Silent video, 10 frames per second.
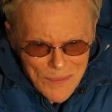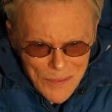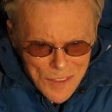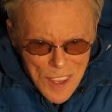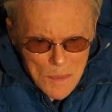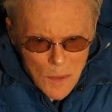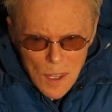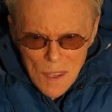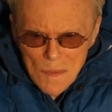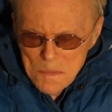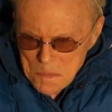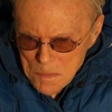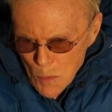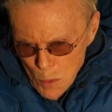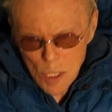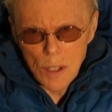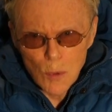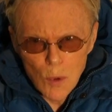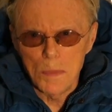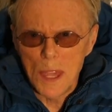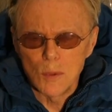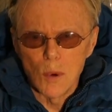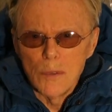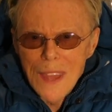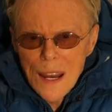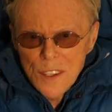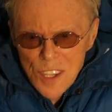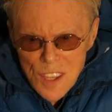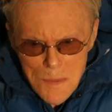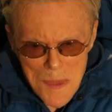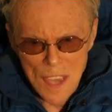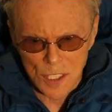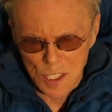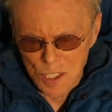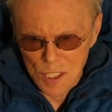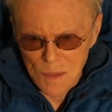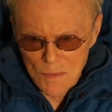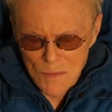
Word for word: w tej mojej, może głupiej głowie, ale się nie mieści.